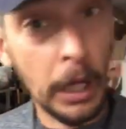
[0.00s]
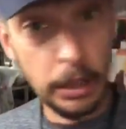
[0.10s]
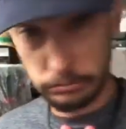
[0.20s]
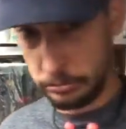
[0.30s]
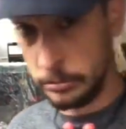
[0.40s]
hein,
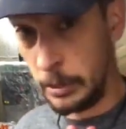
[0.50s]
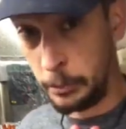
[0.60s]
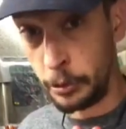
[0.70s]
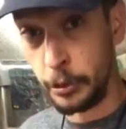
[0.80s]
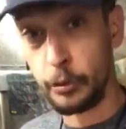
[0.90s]

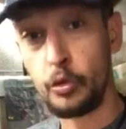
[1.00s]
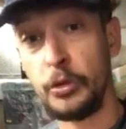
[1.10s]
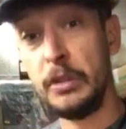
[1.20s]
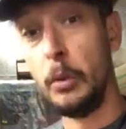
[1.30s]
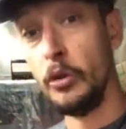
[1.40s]
important, tu
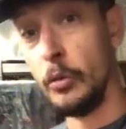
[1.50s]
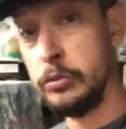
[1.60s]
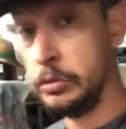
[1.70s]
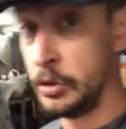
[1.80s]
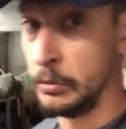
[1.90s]
choisis bonne
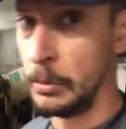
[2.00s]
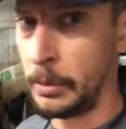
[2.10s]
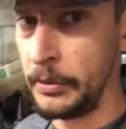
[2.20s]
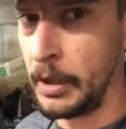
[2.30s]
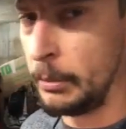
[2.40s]
embout, sinon on
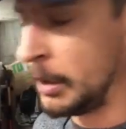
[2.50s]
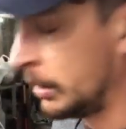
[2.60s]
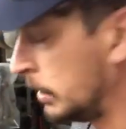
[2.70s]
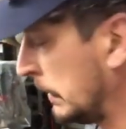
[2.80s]
passer la merde.